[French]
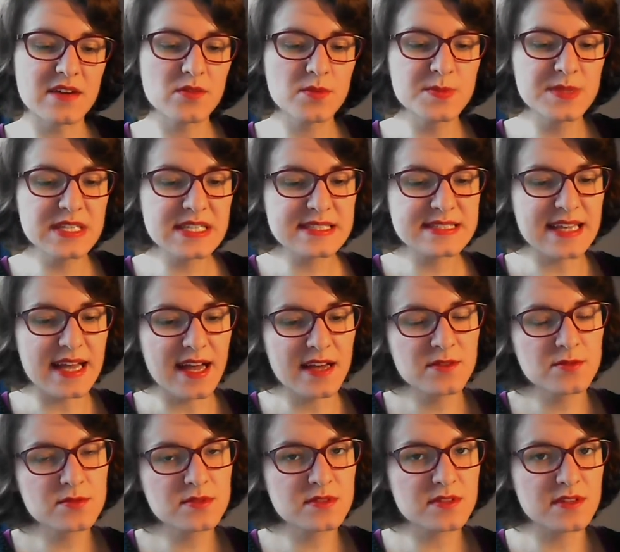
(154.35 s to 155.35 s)
un vampire, ça
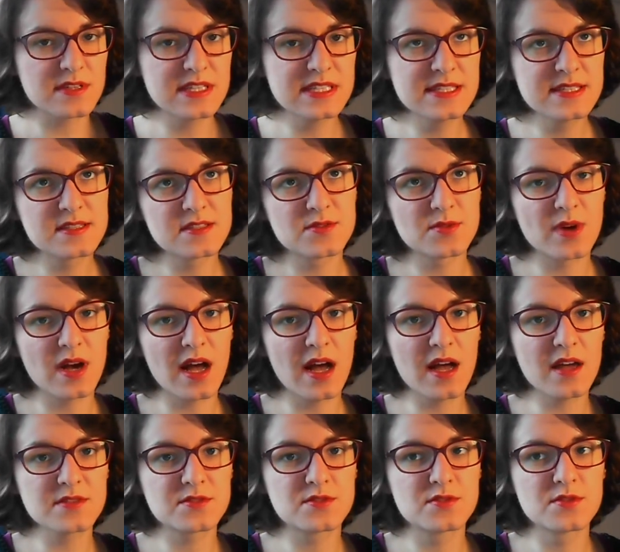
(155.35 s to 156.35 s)
raconte
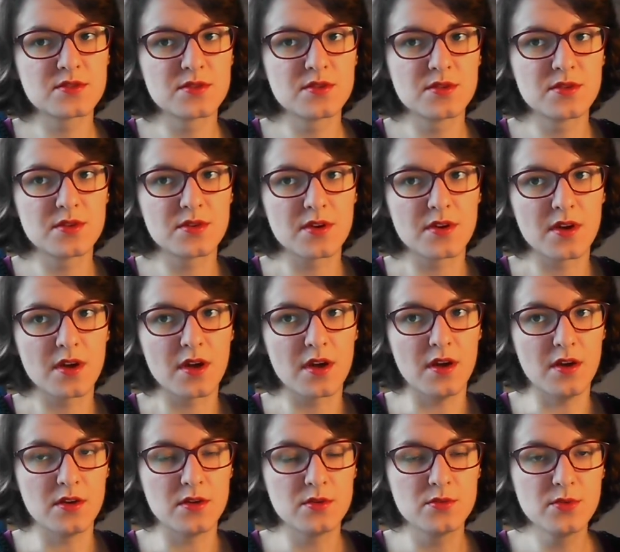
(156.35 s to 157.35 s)
l'histoire de
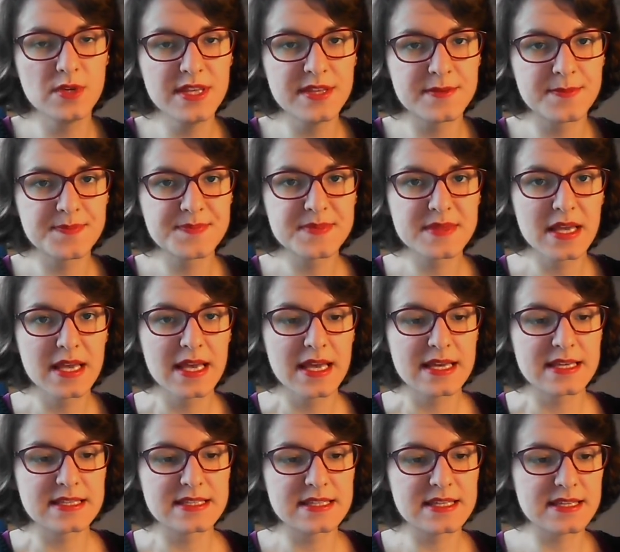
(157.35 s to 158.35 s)
Louis
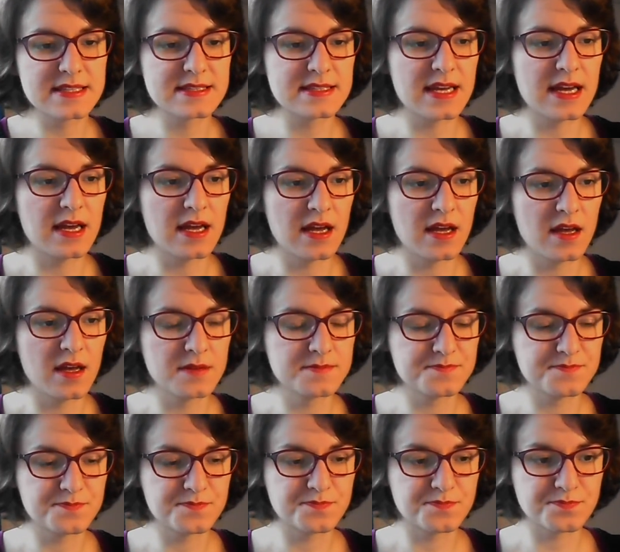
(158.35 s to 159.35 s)
qui est
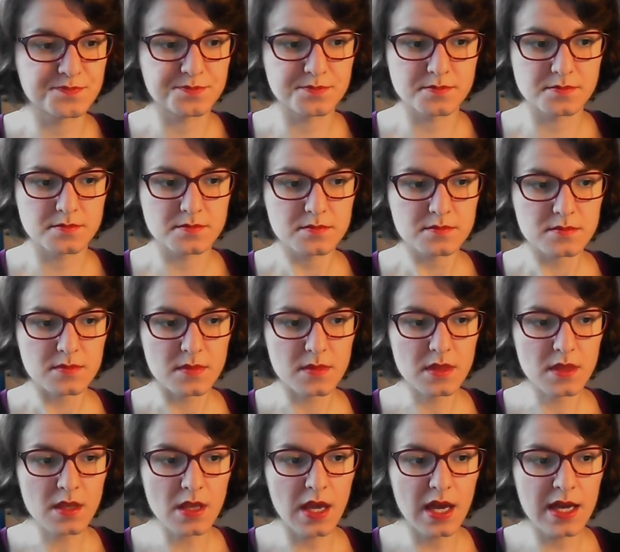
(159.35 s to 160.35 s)

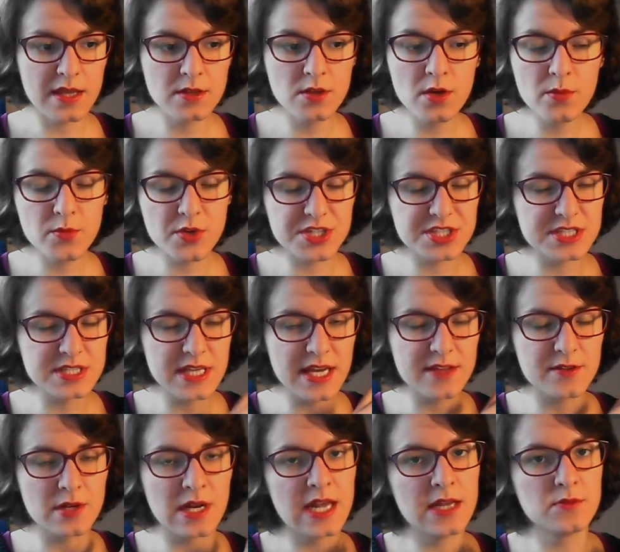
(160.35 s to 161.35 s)
un, homme
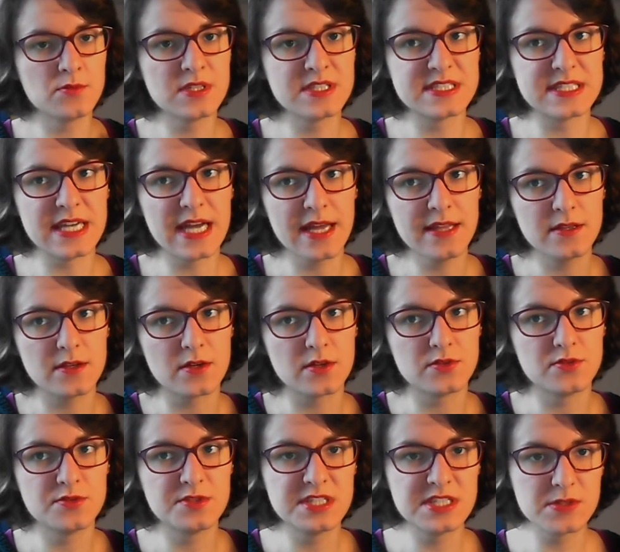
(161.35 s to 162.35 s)
originaire de la Louisiane
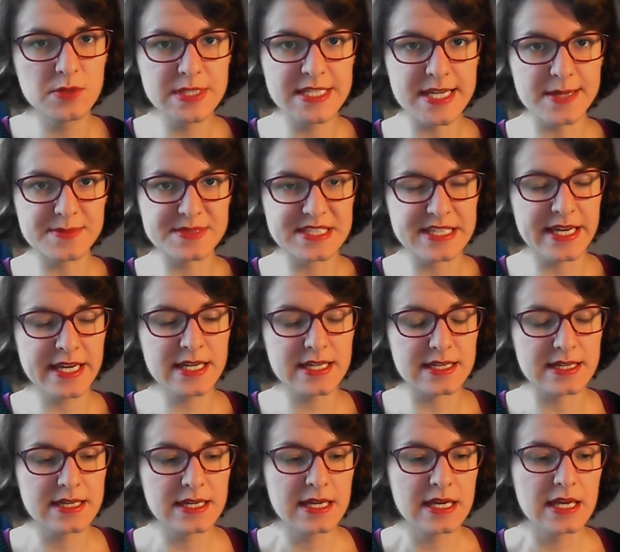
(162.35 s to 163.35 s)
du XVIIIe
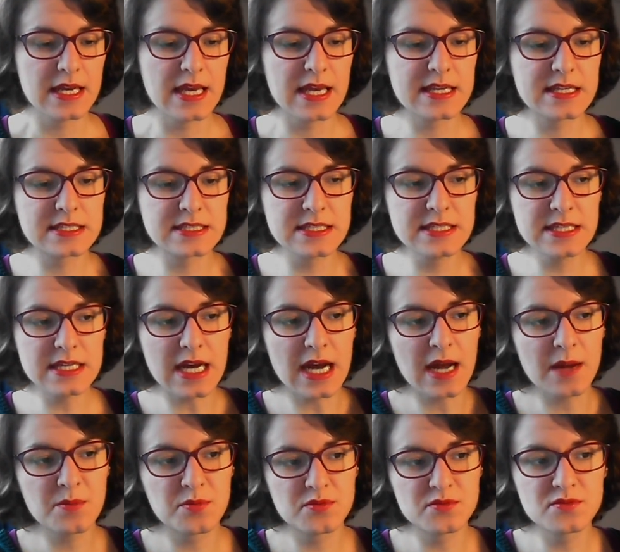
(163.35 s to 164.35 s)
siècle et qui
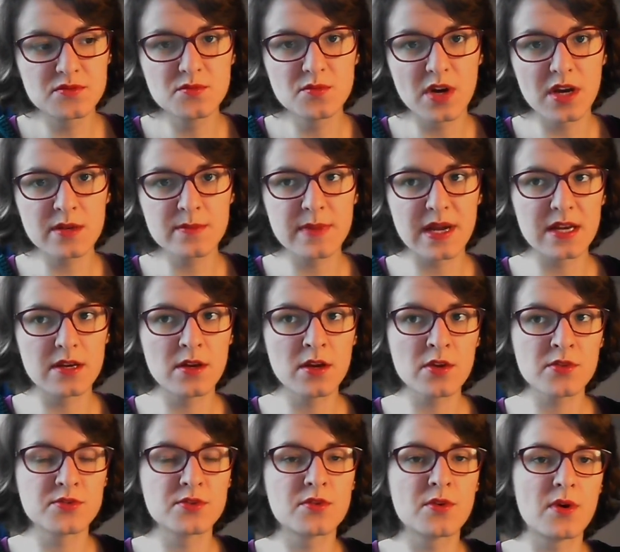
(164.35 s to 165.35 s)
a plus ou moins le
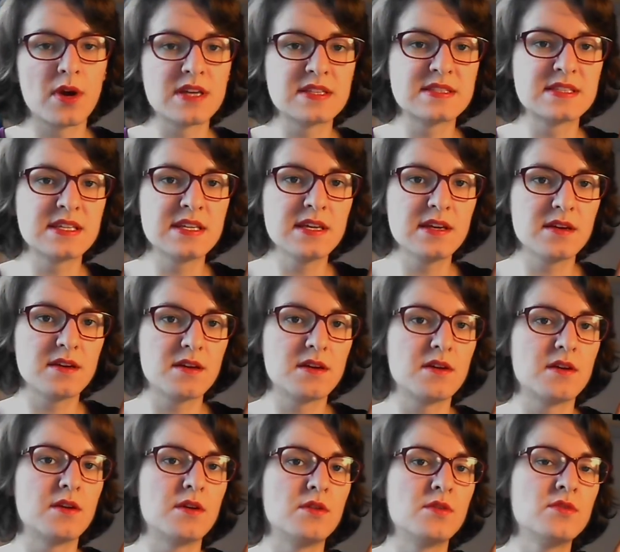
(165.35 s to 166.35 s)
malheur de croiser
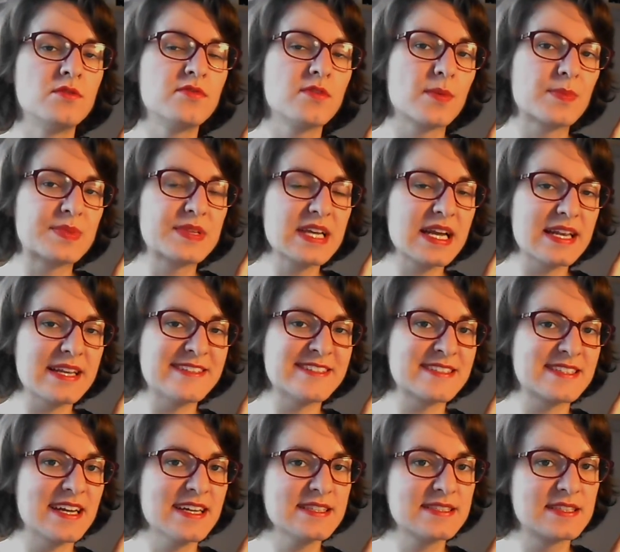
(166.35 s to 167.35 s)
euh, le vampire
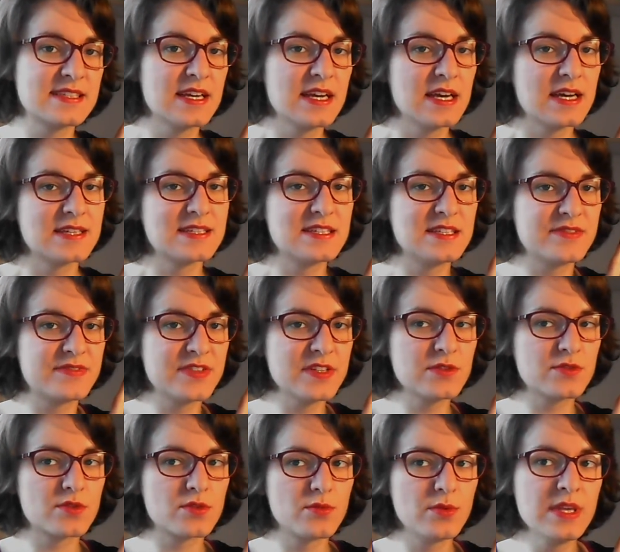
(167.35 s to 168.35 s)
Lestat, qui fait
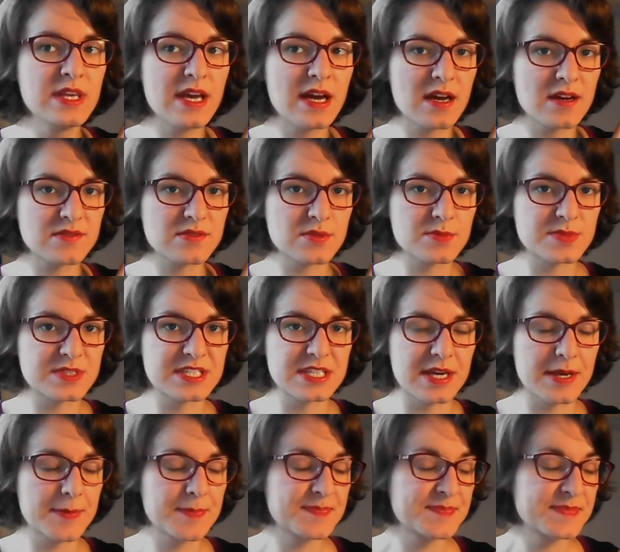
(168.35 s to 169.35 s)
de lui un vampire.